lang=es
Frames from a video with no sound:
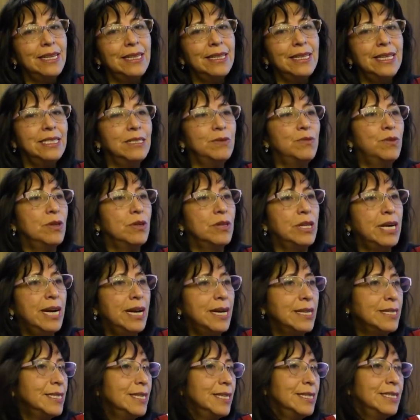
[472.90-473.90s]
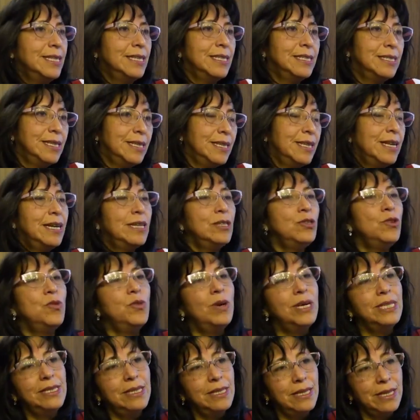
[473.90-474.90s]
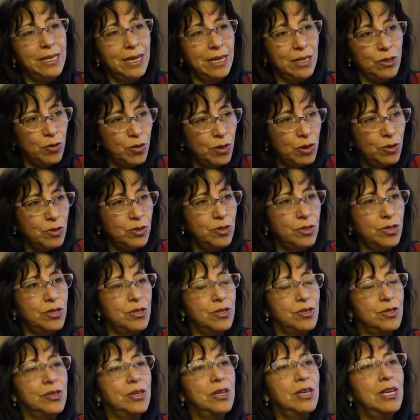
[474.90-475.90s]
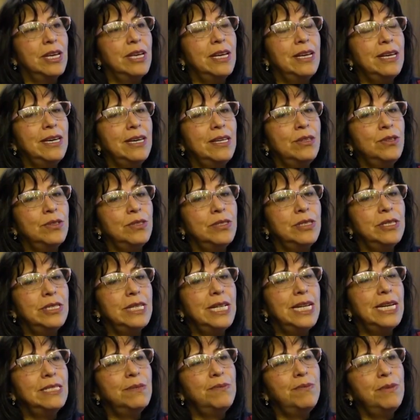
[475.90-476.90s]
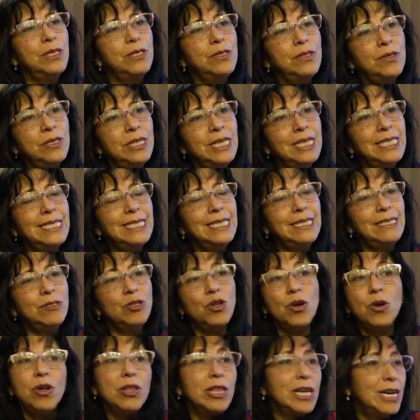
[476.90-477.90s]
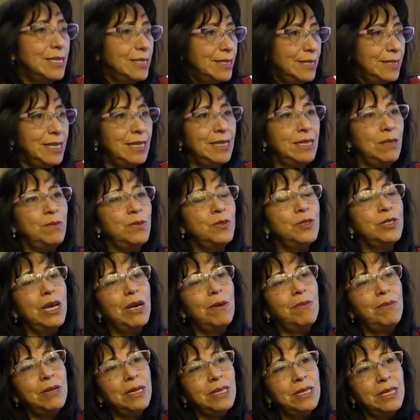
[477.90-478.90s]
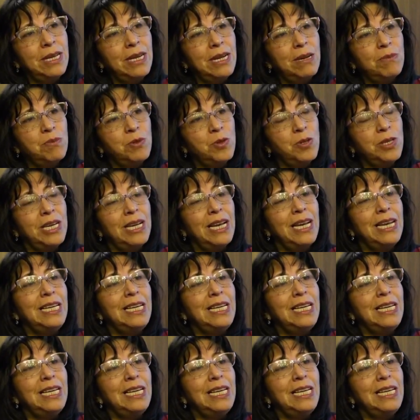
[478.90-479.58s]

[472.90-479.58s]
desbordarse, hacerse daño o hacer daño a otros. Entonces las personas todas tenemos que aprender a poner